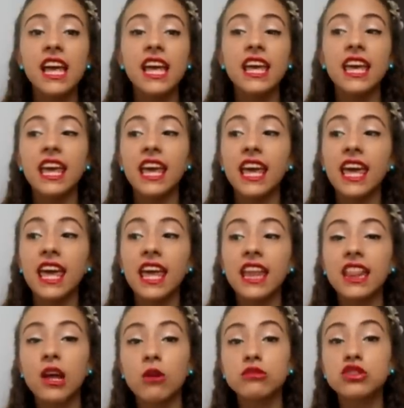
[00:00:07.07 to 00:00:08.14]
e
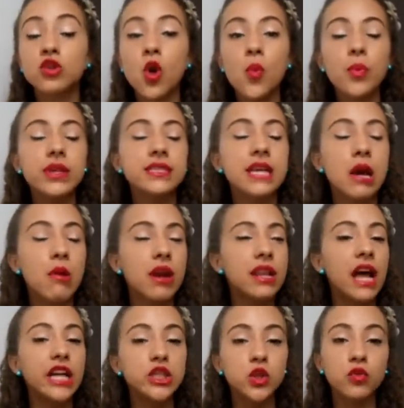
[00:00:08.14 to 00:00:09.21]
então desculpe se a
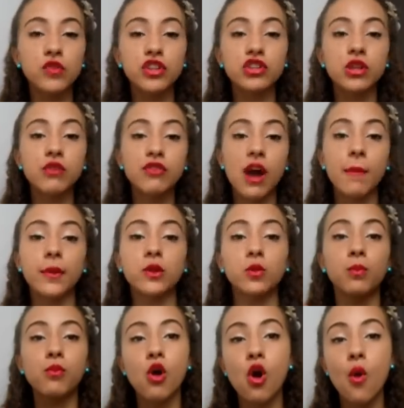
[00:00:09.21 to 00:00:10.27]
qualidade do vídeo não ficar muito
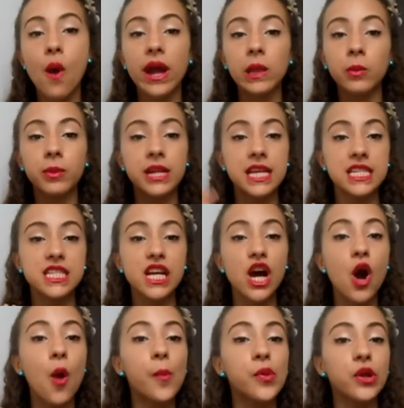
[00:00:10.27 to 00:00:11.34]
boa, a
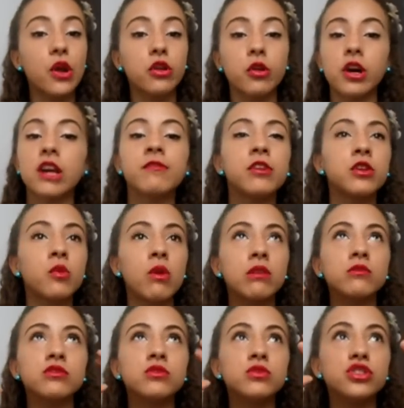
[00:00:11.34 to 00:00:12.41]
iluminação, porque eu estou gravando com a
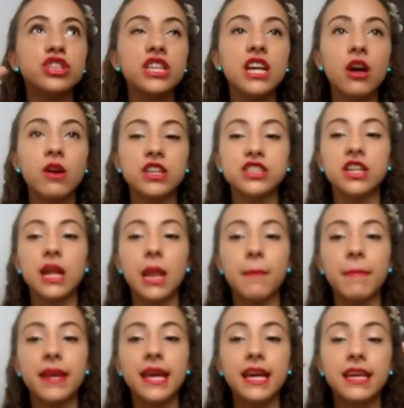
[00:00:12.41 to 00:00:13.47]
luz do dia, com a janela
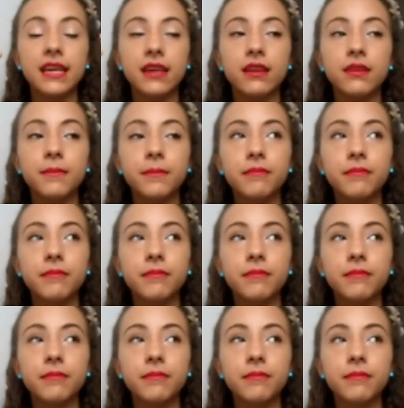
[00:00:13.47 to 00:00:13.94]
bem aqui.